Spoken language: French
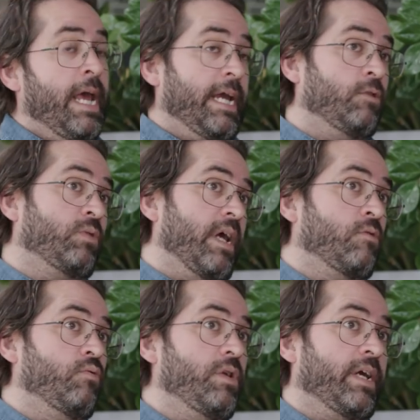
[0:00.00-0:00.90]
Et tout à
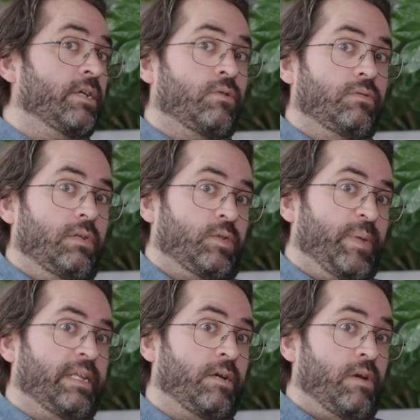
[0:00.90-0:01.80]
coup, il y a quelque chose de
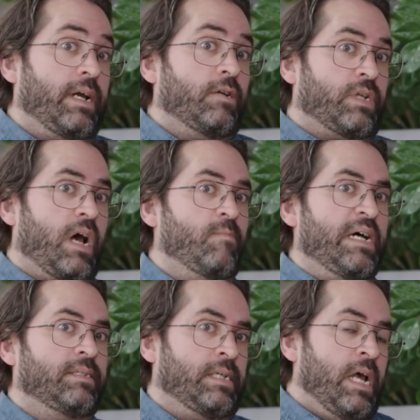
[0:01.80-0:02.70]
spectaculaire quand tu te
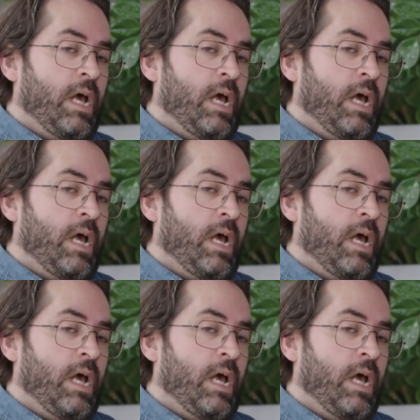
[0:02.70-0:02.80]
ramasses